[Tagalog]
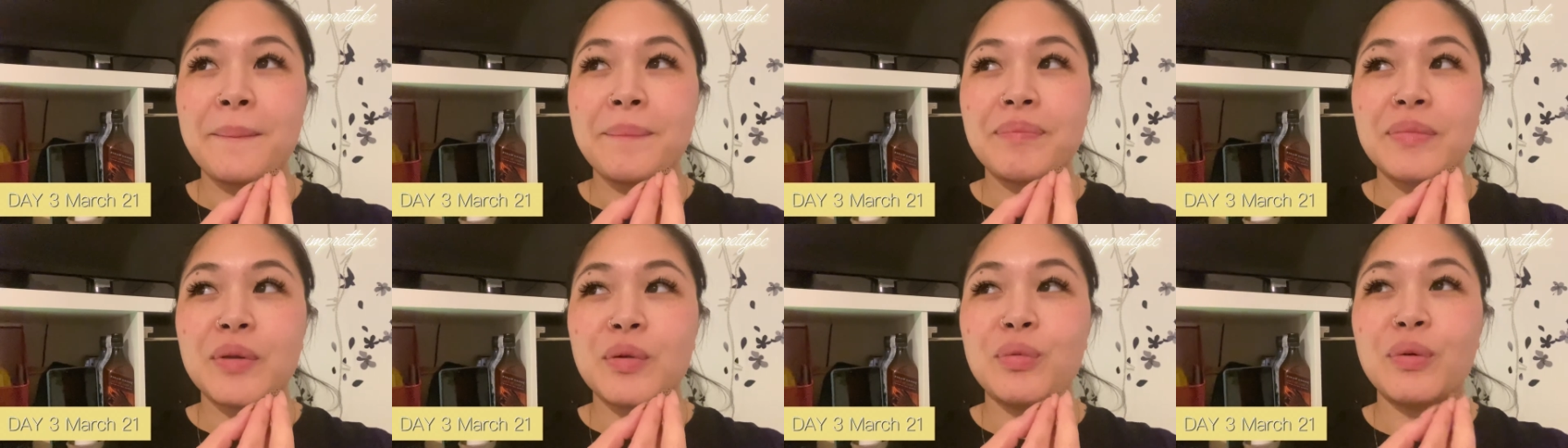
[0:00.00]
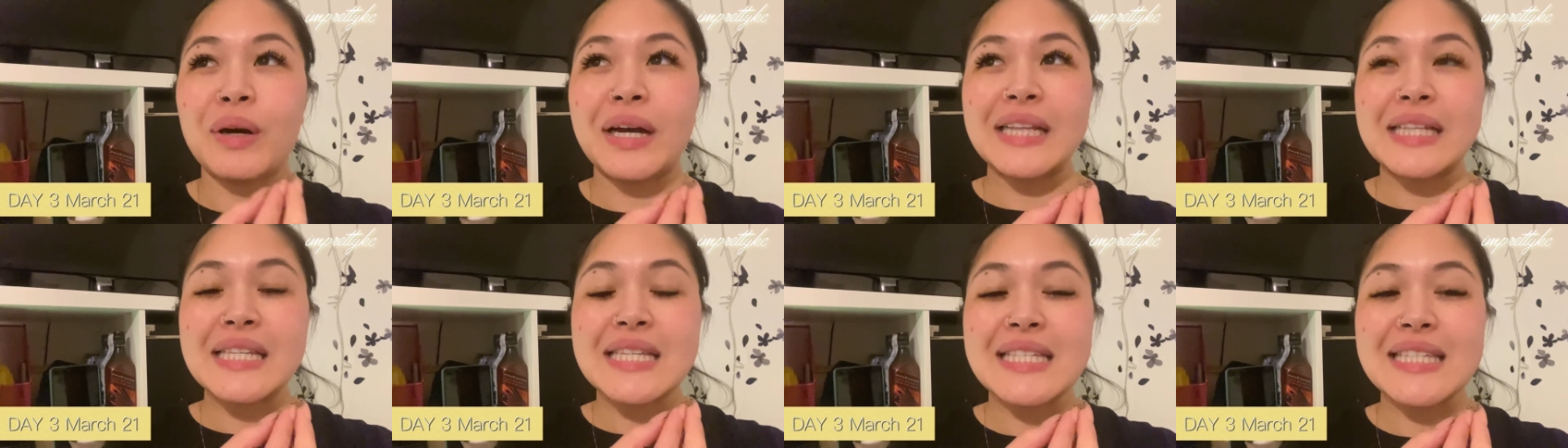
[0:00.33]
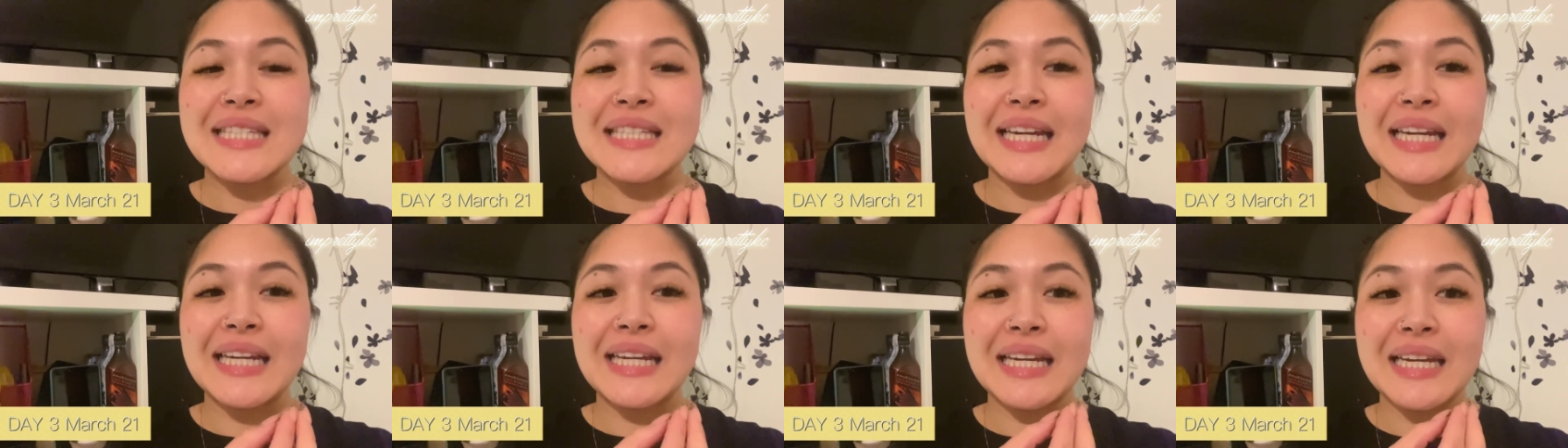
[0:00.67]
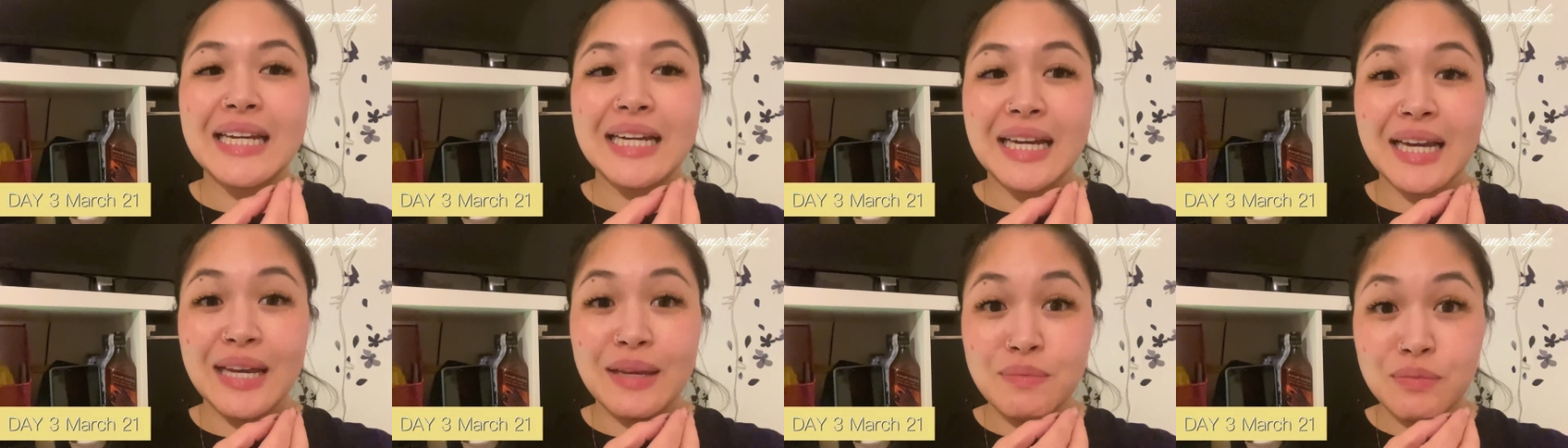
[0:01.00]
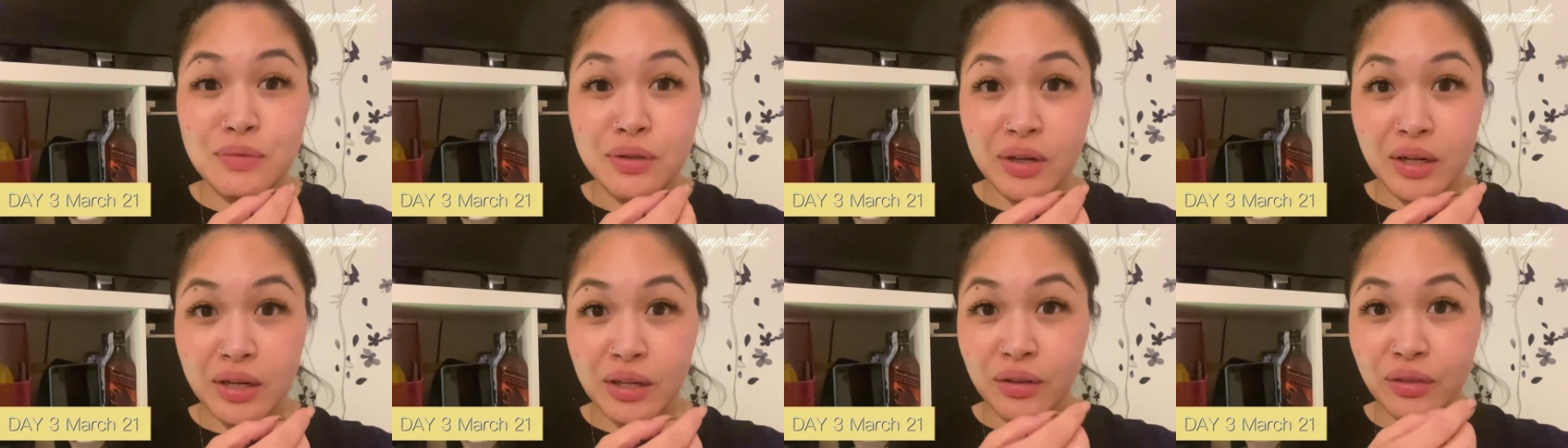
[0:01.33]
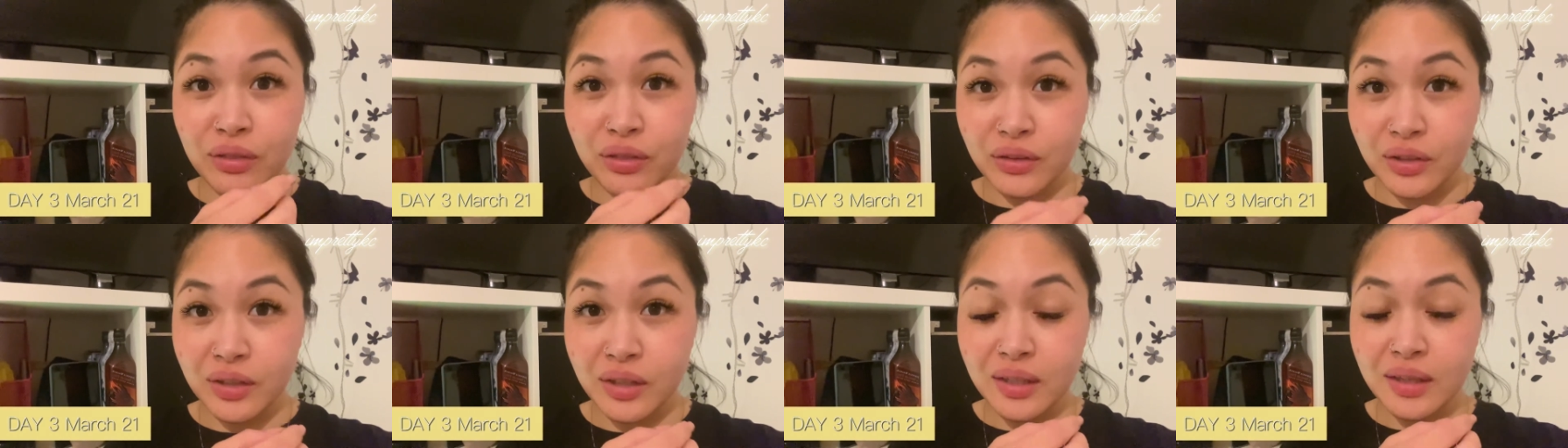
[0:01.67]
once na nilagay mo ngayon
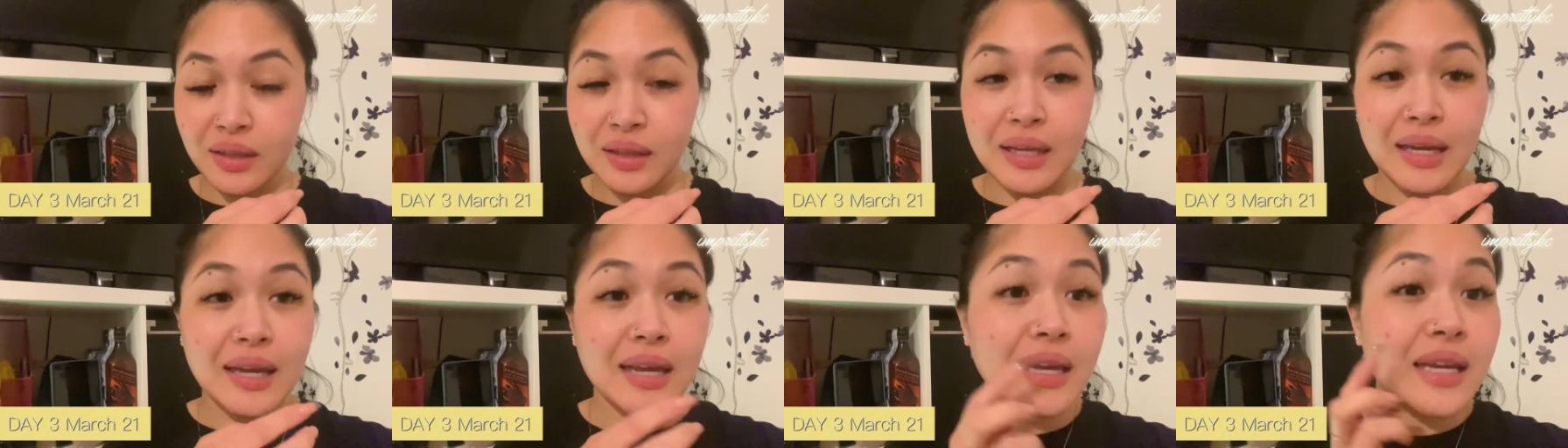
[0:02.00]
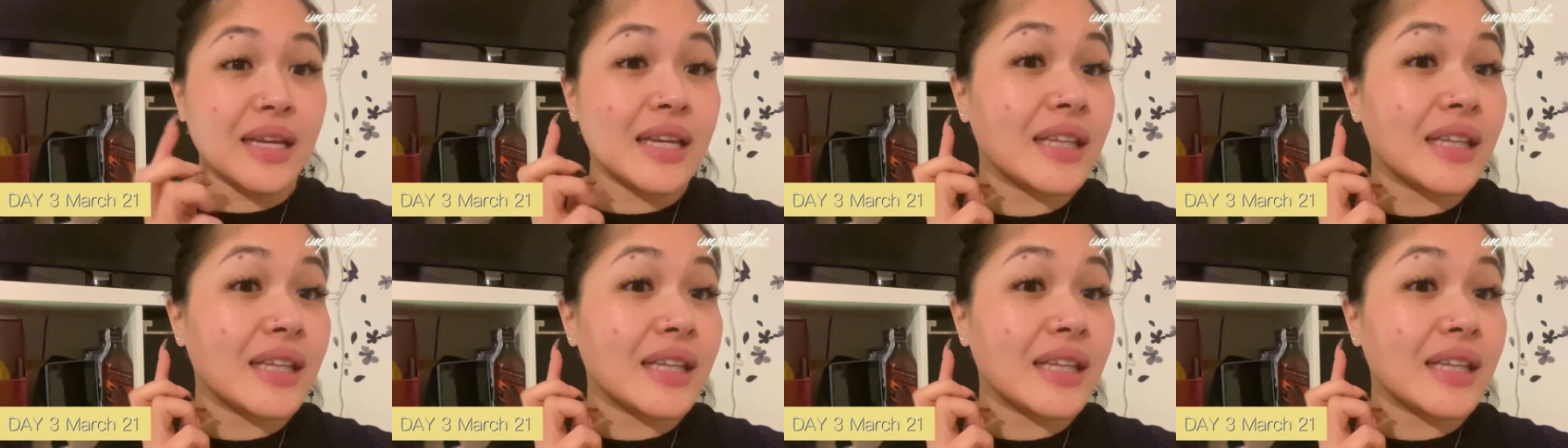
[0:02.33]
third day,